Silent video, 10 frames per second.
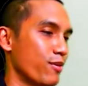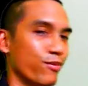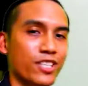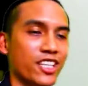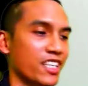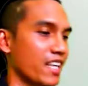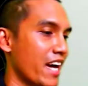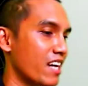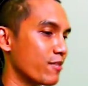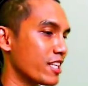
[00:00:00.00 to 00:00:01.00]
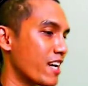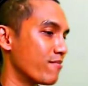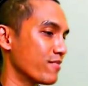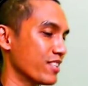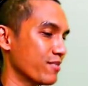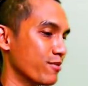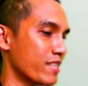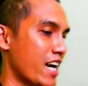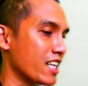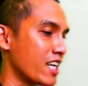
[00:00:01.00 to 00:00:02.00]
ผมเสนอหน้าก็ไปทำผม
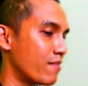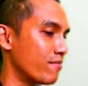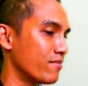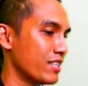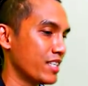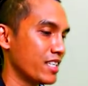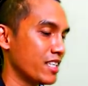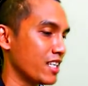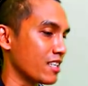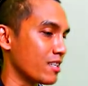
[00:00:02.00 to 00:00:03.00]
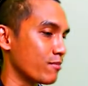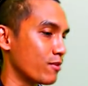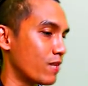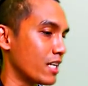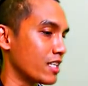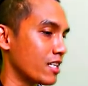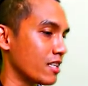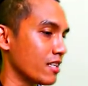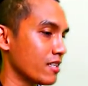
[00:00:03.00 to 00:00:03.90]
อยากทำ อยากทำถวายท่าน